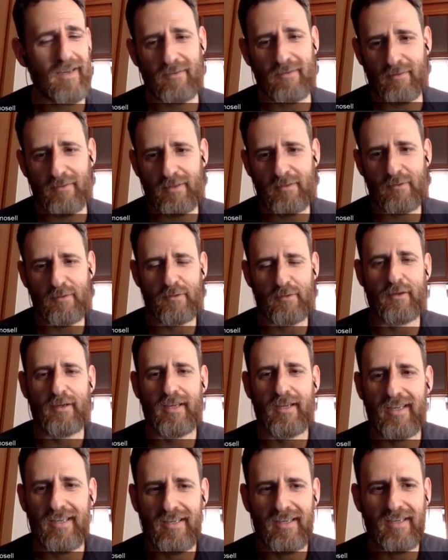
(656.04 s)
entonces yo creo
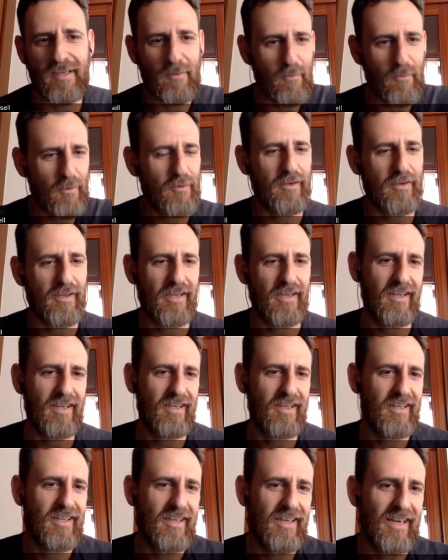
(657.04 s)
que, es bueno
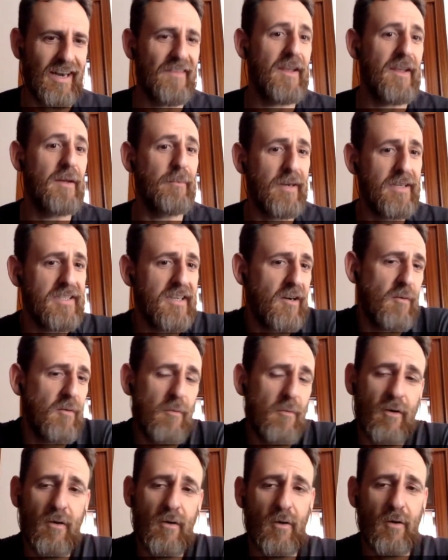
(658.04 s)
que, grandes empresas
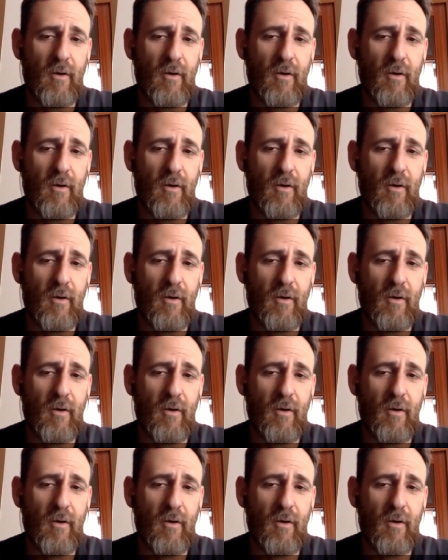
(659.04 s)
como,